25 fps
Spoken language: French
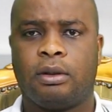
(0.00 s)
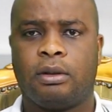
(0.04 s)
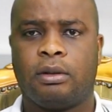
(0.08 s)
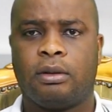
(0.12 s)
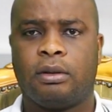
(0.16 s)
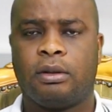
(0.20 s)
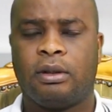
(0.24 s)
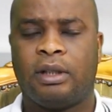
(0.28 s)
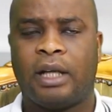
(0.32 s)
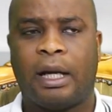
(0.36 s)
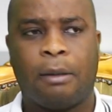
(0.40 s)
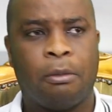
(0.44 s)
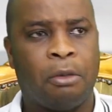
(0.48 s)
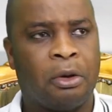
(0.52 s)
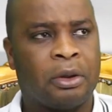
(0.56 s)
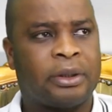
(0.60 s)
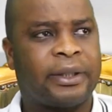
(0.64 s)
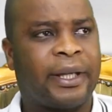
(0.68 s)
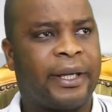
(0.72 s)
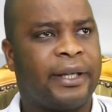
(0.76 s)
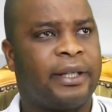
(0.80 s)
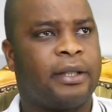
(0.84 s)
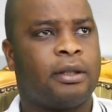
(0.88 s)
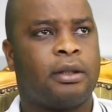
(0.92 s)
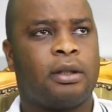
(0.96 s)
La
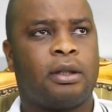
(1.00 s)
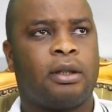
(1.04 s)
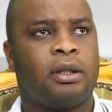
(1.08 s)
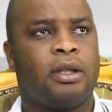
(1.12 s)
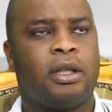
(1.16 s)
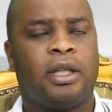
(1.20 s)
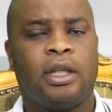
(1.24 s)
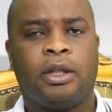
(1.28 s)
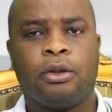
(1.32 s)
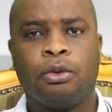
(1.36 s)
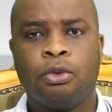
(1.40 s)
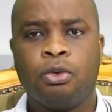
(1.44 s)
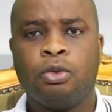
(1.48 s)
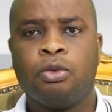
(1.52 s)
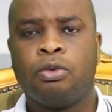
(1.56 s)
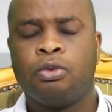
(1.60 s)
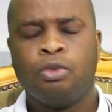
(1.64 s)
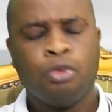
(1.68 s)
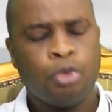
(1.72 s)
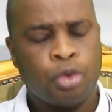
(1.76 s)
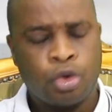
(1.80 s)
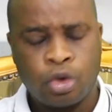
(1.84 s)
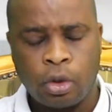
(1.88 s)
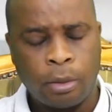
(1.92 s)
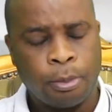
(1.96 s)
montagne et nous,
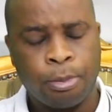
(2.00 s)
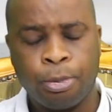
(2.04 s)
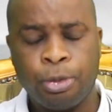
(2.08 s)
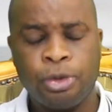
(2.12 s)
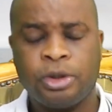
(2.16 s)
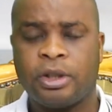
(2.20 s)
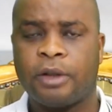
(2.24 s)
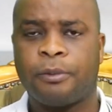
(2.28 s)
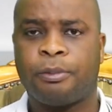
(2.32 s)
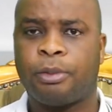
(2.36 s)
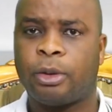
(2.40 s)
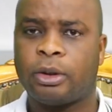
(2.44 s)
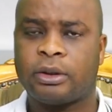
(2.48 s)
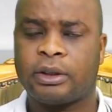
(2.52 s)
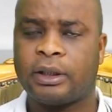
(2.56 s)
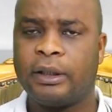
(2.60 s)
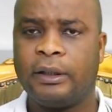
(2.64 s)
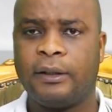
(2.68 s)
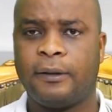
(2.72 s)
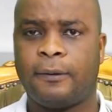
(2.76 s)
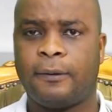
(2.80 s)
nous sommes plus importants.